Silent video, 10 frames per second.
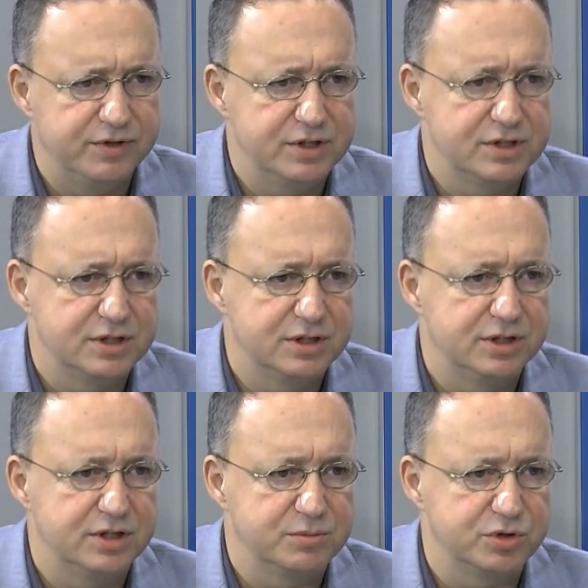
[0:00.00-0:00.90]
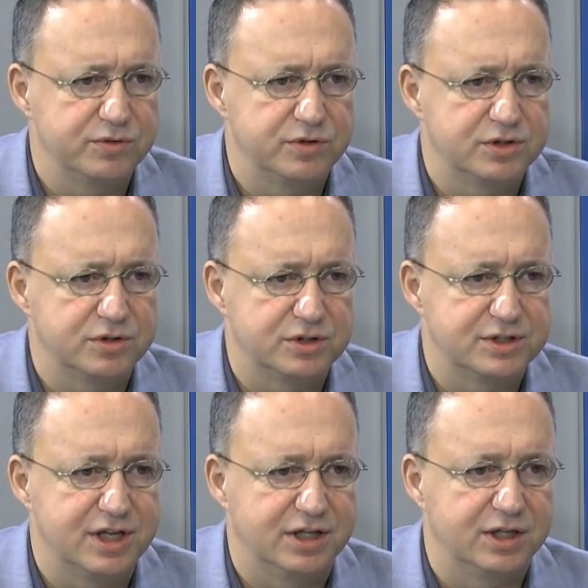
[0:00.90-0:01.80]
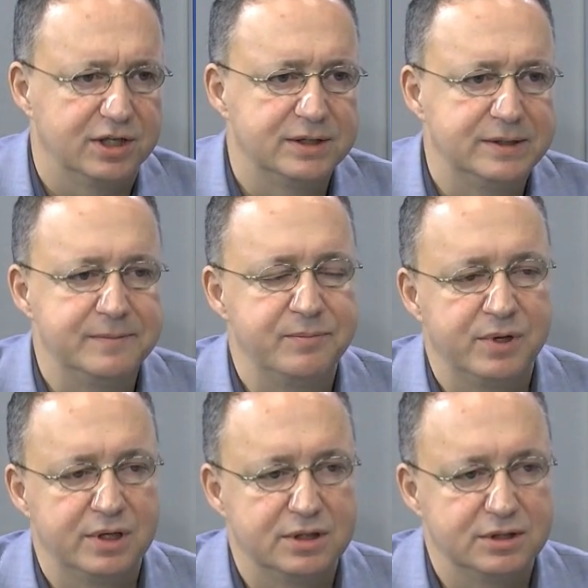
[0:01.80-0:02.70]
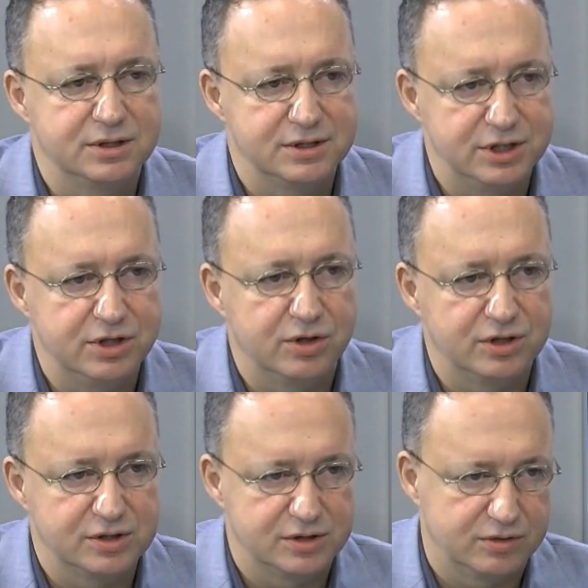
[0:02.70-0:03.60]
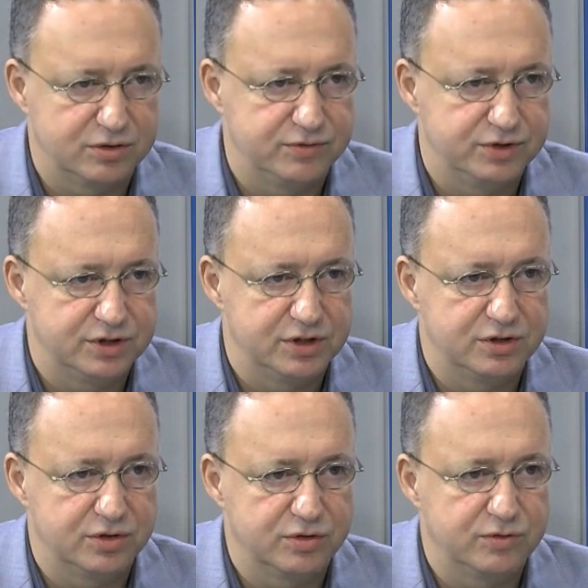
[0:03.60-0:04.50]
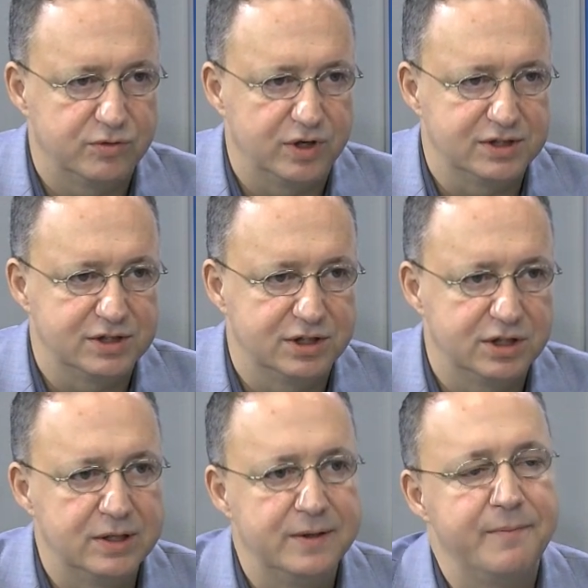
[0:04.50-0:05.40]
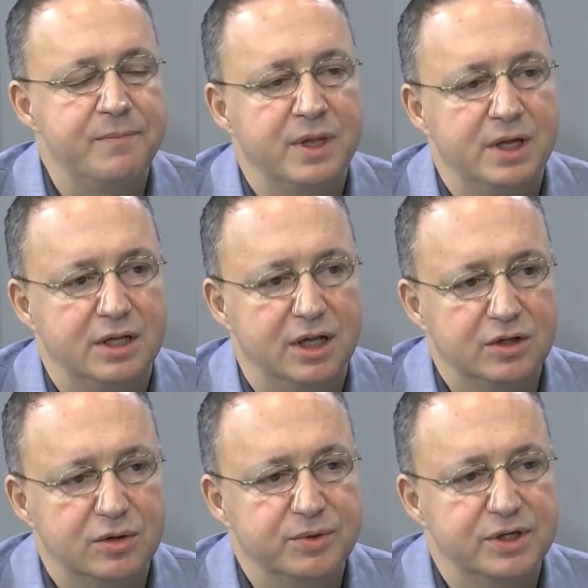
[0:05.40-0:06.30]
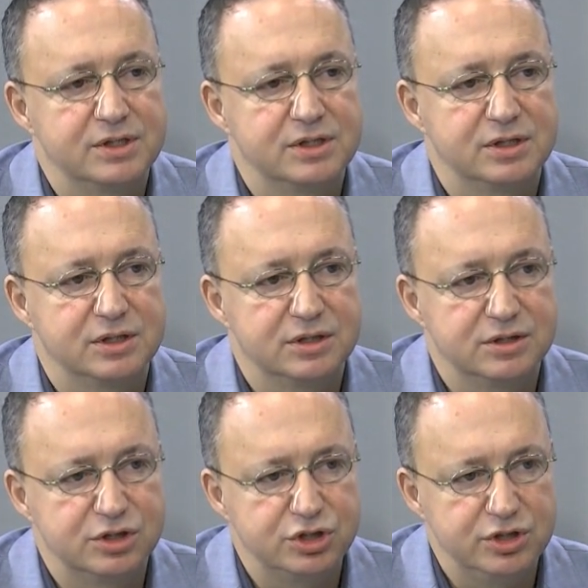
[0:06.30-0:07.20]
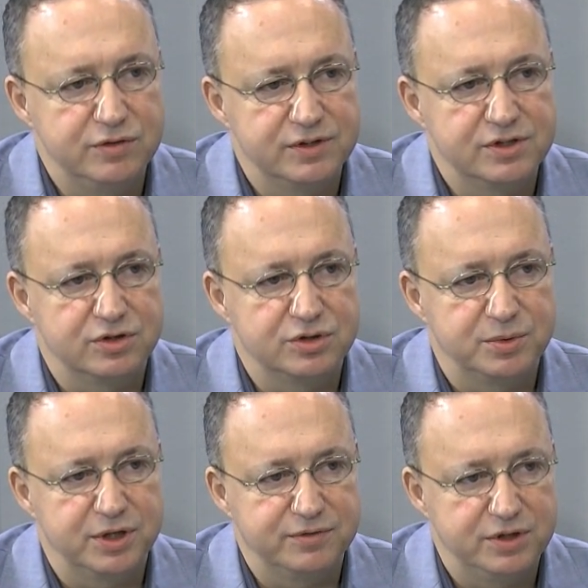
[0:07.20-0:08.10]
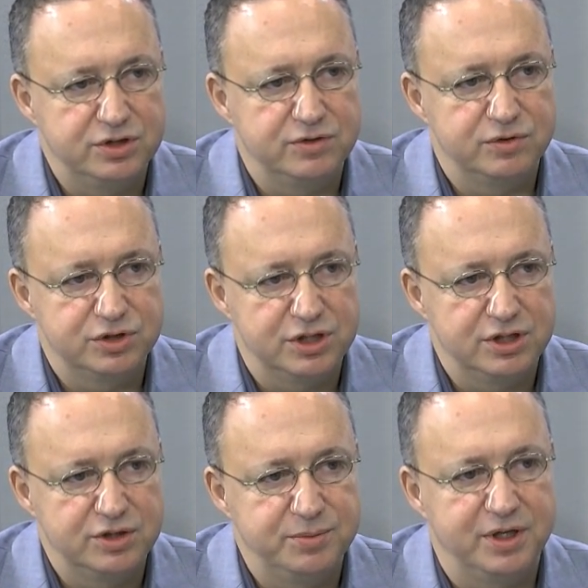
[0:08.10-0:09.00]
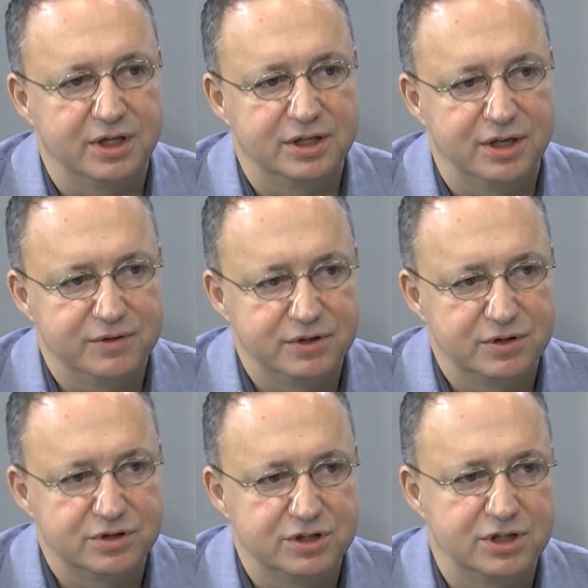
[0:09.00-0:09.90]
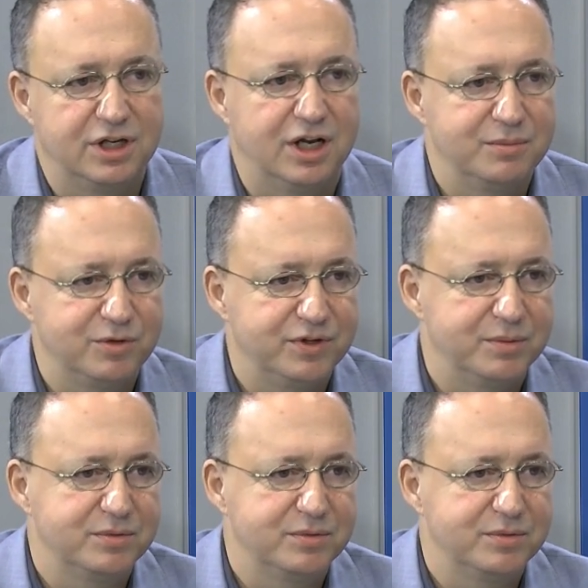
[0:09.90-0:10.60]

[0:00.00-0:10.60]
więc e, jest możliwość skorzystania z Y, z nich oraz oczywiście ze środków własnych. Natomiast y, ci inwestorzy pojawili się w ościennych gminach i nawet troszeczkę dalej, bo